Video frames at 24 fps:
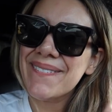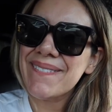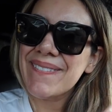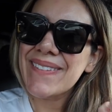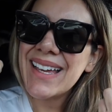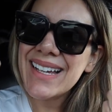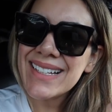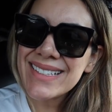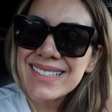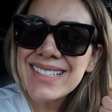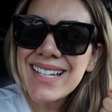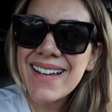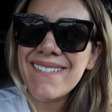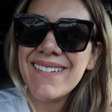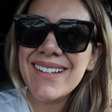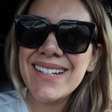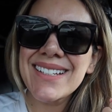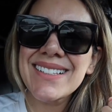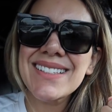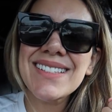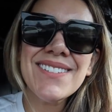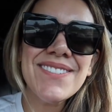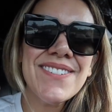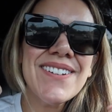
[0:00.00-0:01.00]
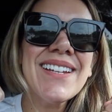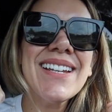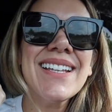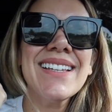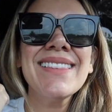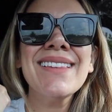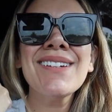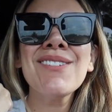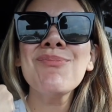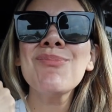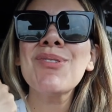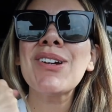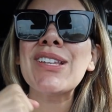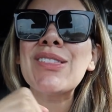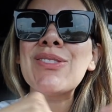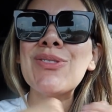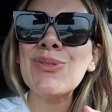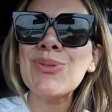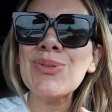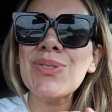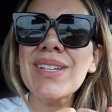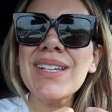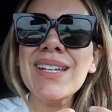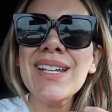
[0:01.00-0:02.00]
ya saben, es diferente como que
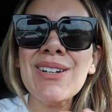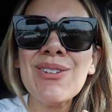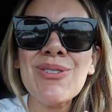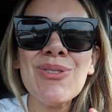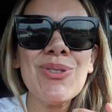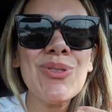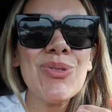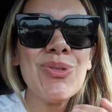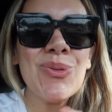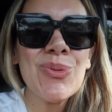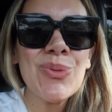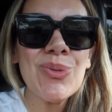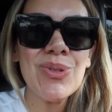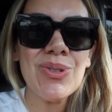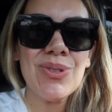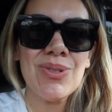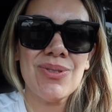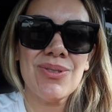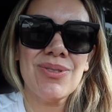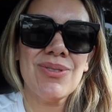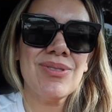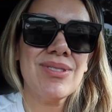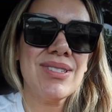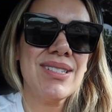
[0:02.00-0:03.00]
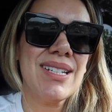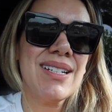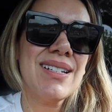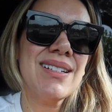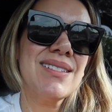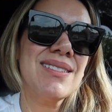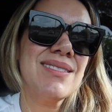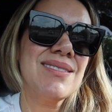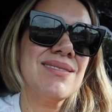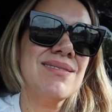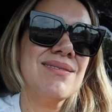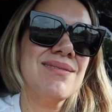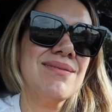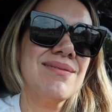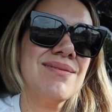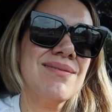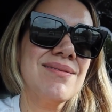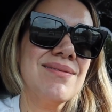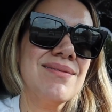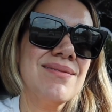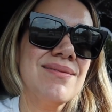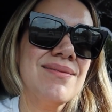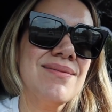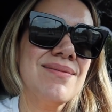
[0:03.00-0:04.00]
tú tener lo tuyo, o sea,
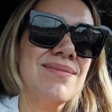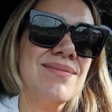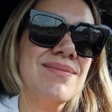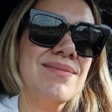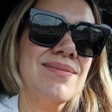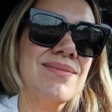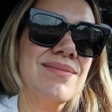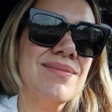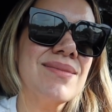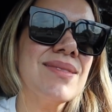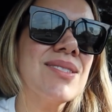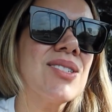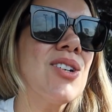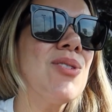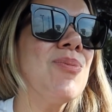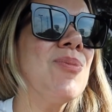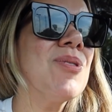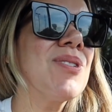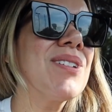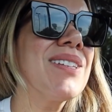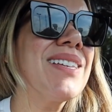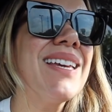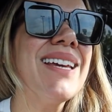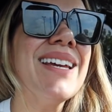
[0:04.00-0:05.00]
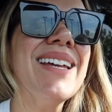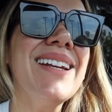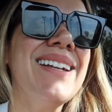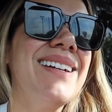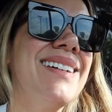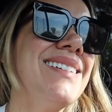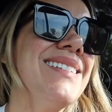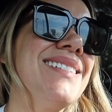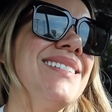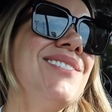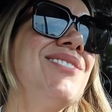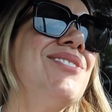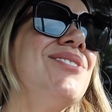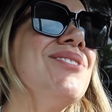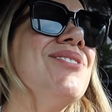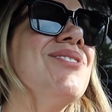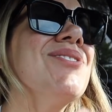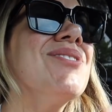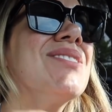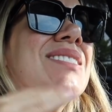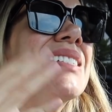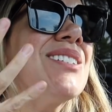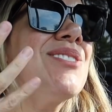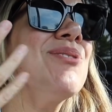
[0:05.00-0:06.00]
como quiera, no,
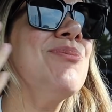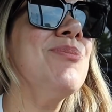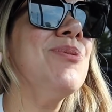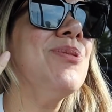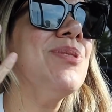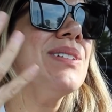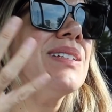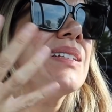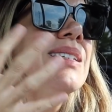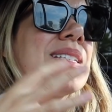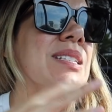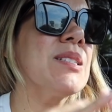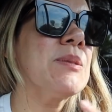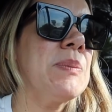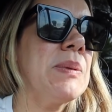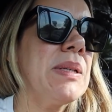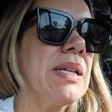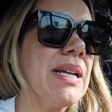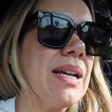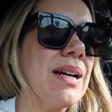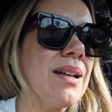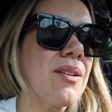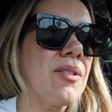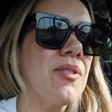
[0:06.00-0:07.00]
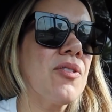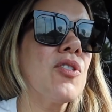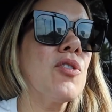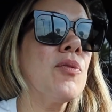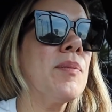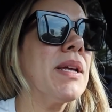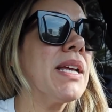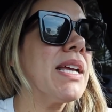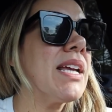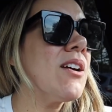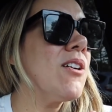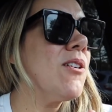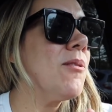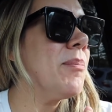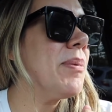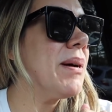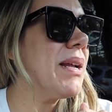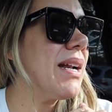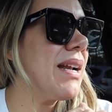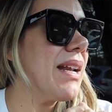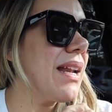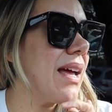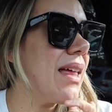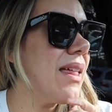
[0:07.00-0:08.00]
no sé cómo explicarlo, no me quejo
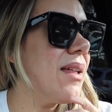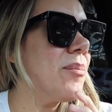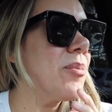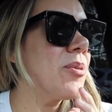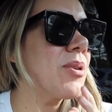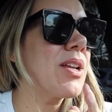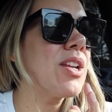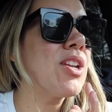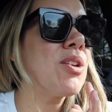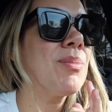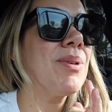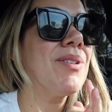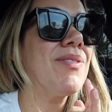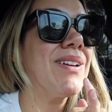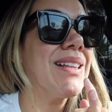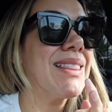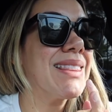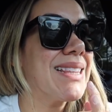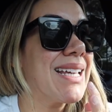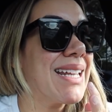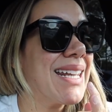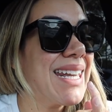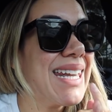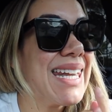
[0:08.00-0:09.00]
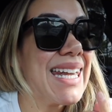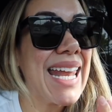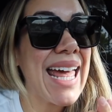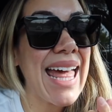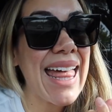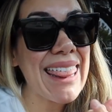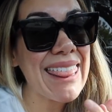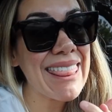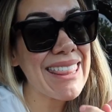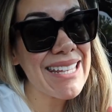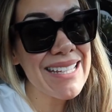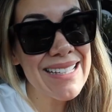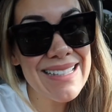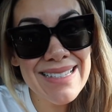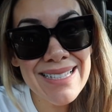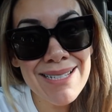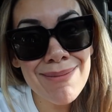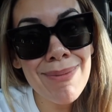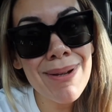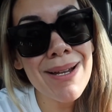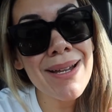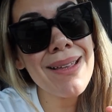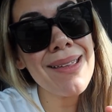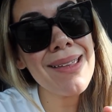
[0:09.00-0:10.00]
para nada porque no me falta
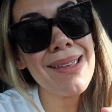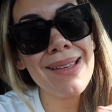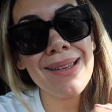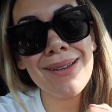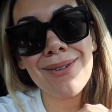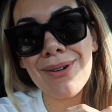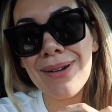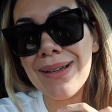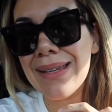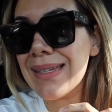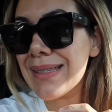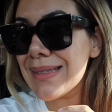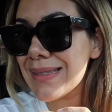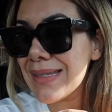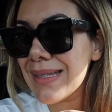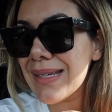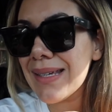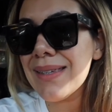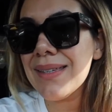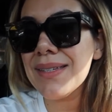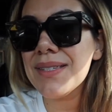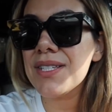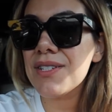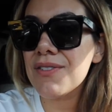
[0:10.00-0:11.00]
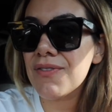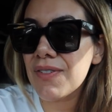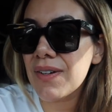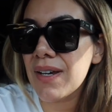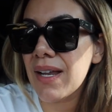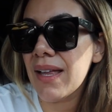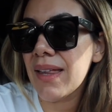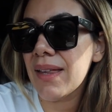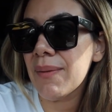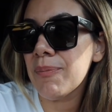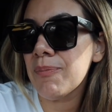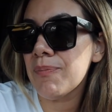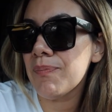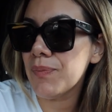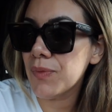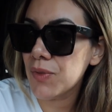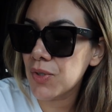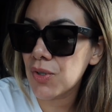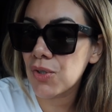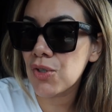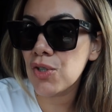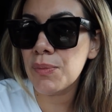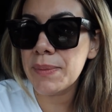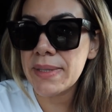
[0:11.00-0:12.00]
nadísima y lo que le sigue de chiflada
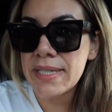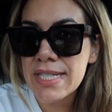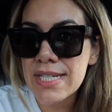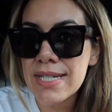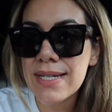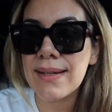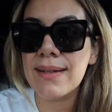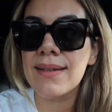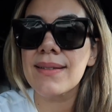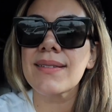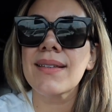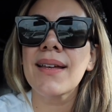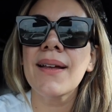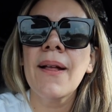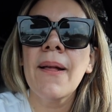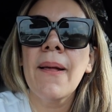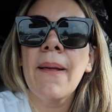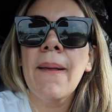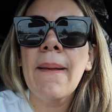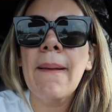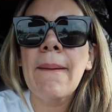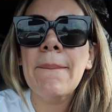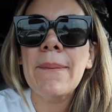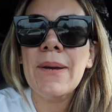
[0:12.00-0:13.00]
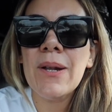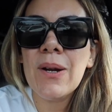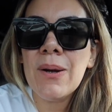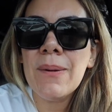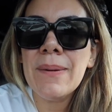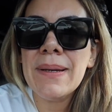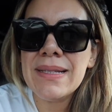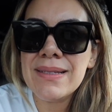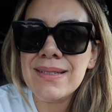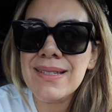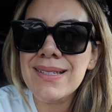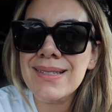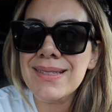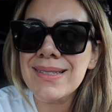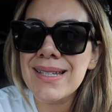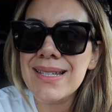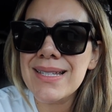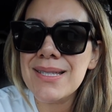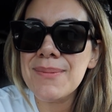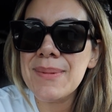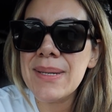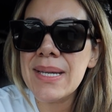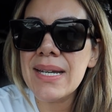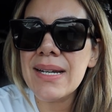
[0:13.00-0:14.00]
yo con mis chicles. Pero a veces
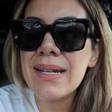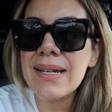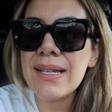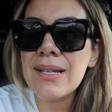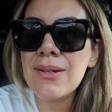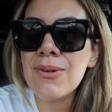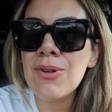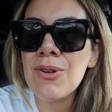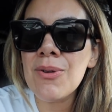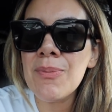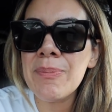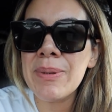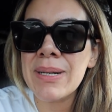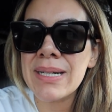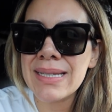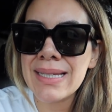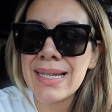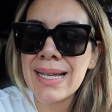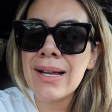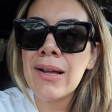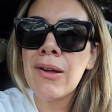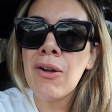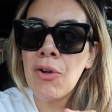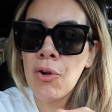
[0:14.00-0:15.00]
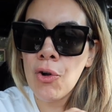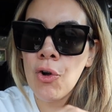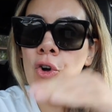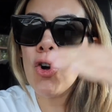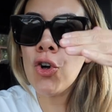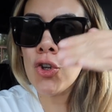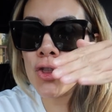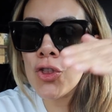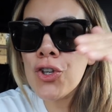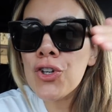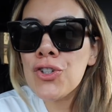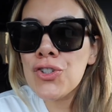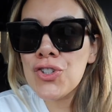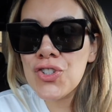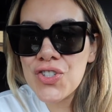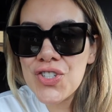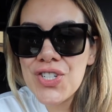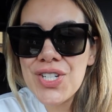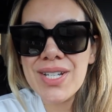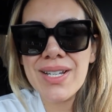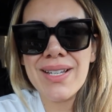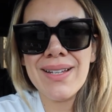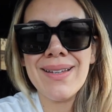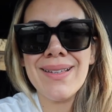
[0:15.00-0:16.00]
es bien rico comprarte otros
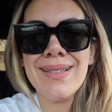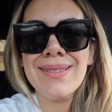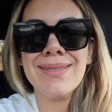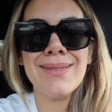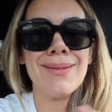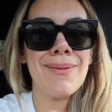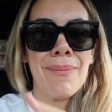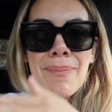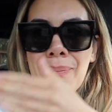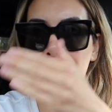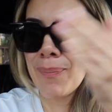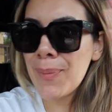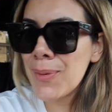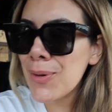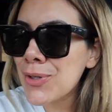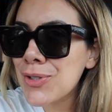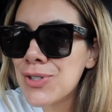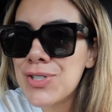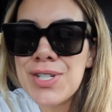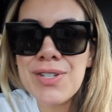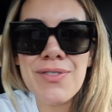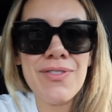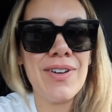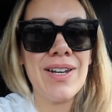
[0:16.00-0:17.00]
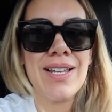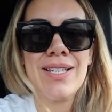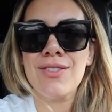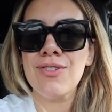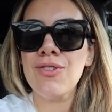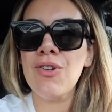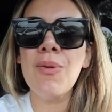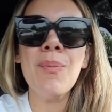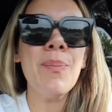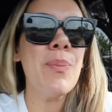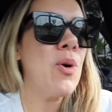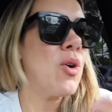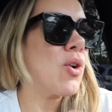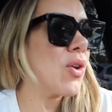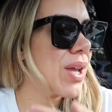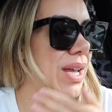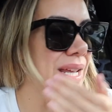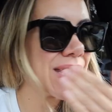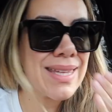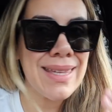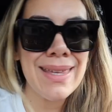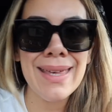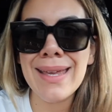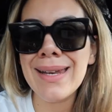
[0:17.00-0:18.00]
chicles por chiflazón, porque
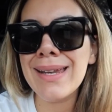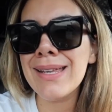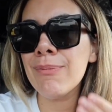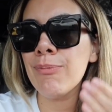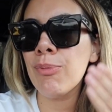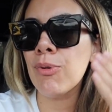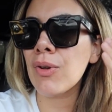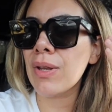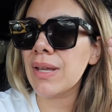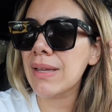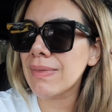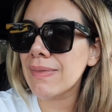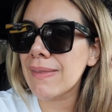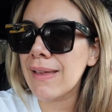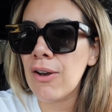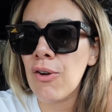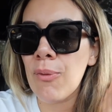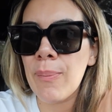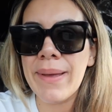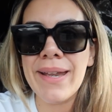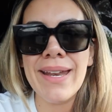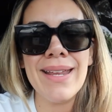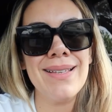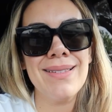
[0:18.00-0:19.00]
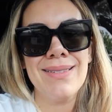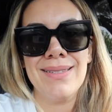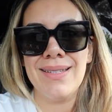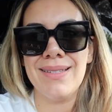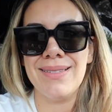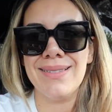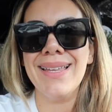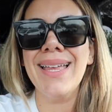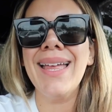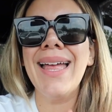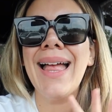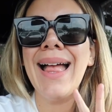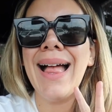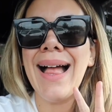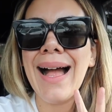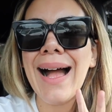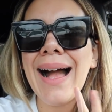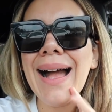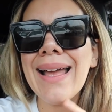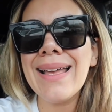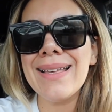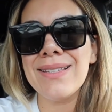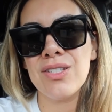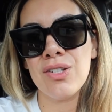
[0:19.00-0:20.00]
quieres, porque te lo mereces.
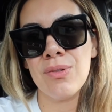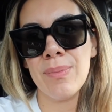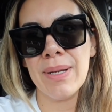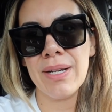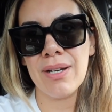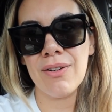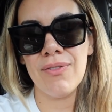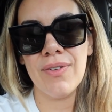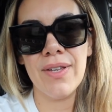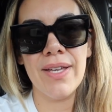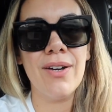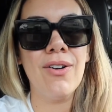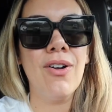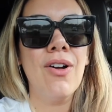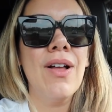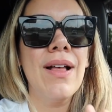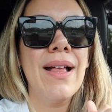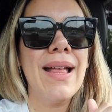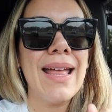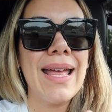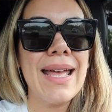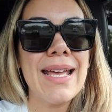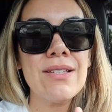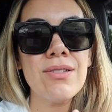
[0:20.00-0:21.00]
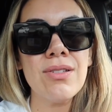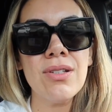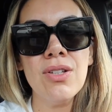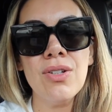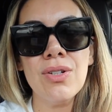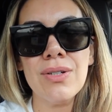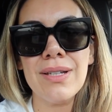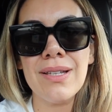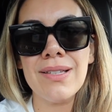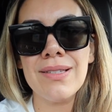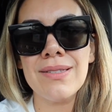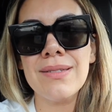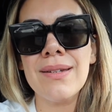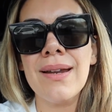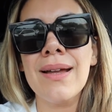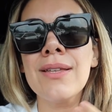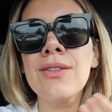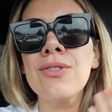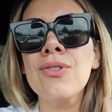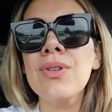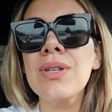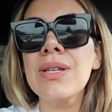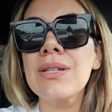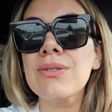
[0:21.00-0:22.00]
A eso me refiero. Eso es lo que
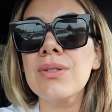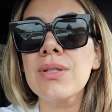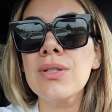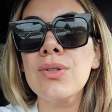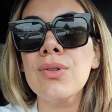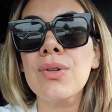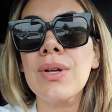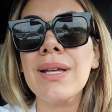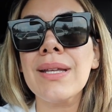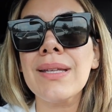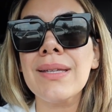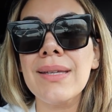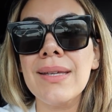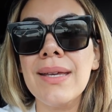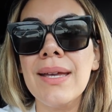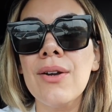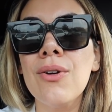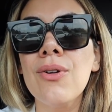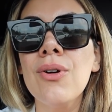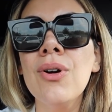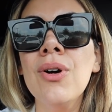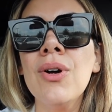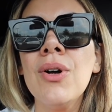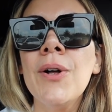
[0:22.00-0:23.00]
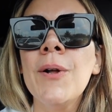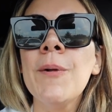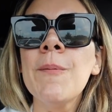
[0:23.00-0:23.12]
extraño y eso es lo que quiero